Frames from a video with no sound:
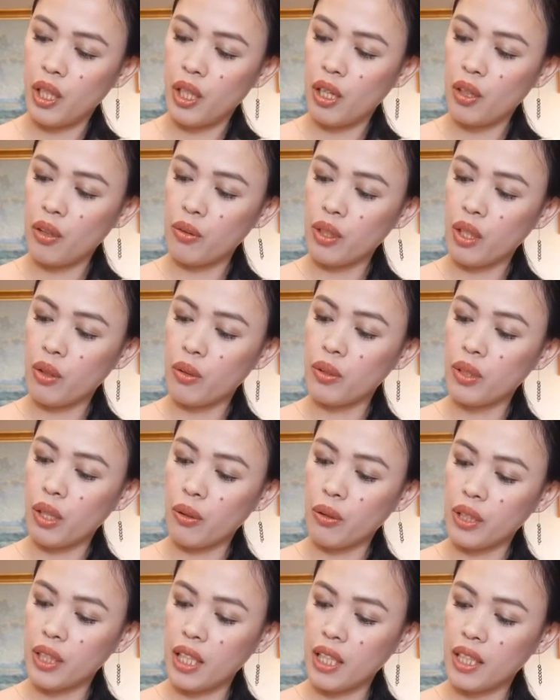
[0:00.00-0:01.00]
unang-una ko
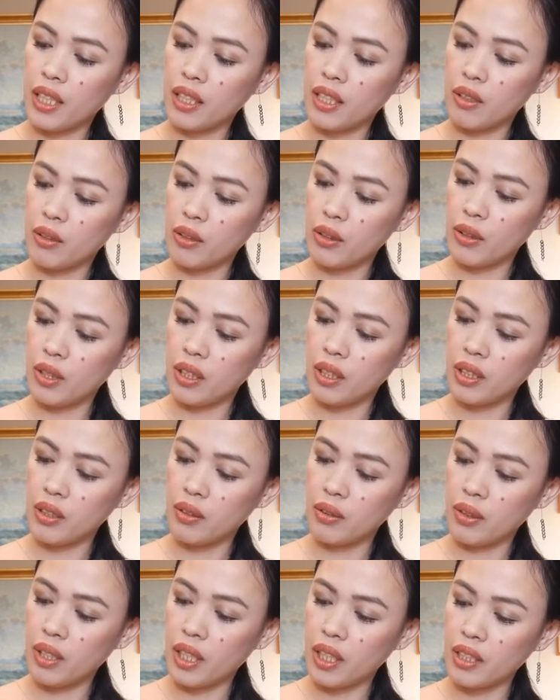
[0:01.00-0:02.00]
talaga nagustuhan
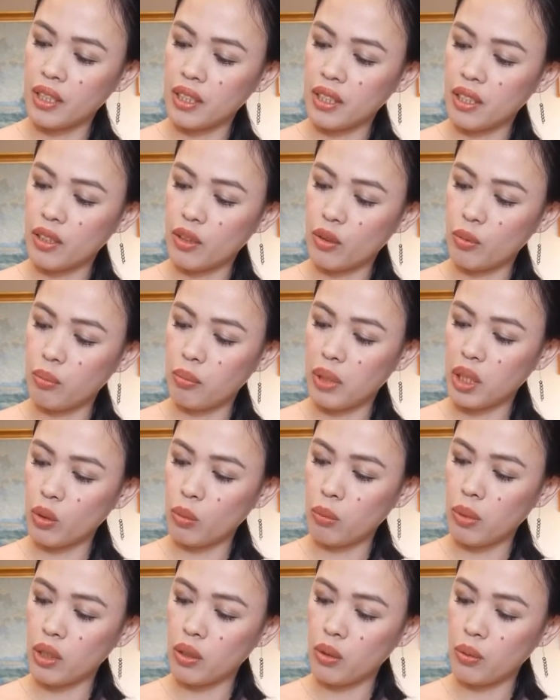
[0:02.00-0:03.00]
dito guys is itong
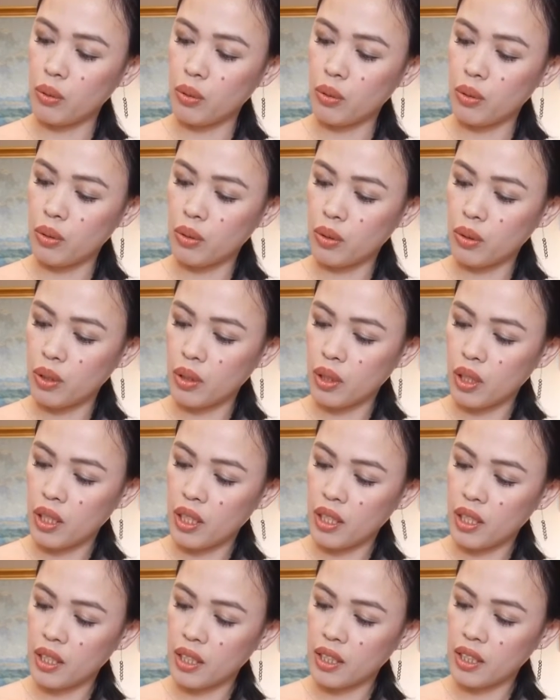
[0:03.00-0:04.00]
bato-bato.
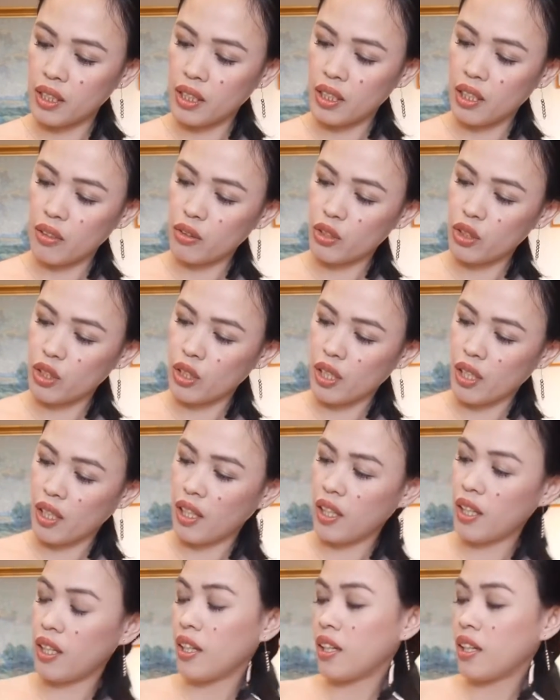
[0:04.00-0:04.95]
Kasi ano siya eh,